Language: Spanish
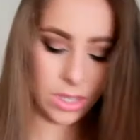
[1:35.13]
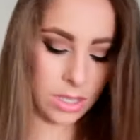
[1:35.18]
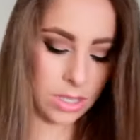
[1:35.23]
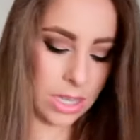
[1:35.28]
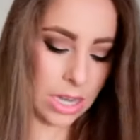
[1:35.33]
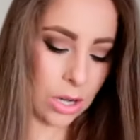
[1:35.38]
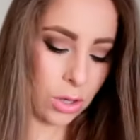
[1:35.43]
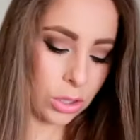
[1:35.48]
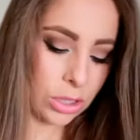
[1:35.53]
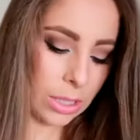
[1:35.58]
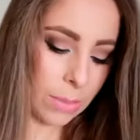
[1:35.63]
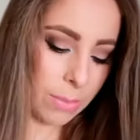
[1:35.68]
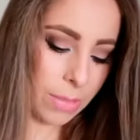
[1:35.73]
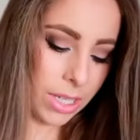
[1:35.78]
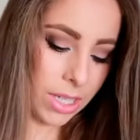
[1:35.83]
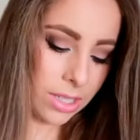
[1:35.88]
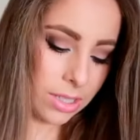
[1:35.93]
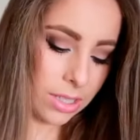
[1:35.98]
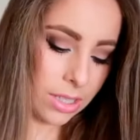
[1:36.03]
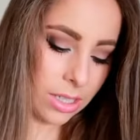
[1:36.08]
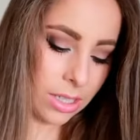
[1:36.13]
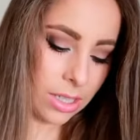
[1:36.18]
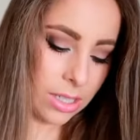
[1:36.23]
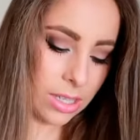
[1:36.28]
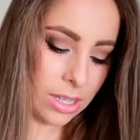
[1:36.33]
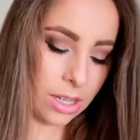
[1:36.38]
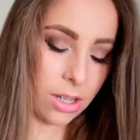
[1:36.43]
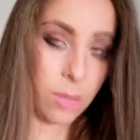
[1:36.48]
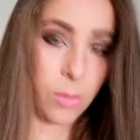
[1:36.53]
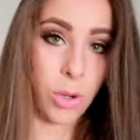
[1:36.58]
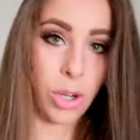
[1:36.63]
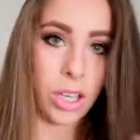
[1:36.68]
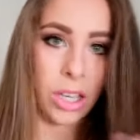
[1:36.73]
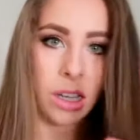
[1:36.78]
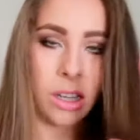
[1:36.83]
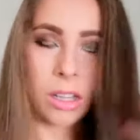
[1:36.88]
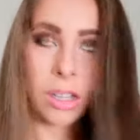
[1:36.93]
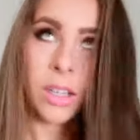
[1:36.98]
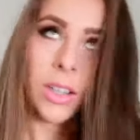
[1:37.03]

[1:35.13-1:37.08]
ya lo tapé, así que ya como que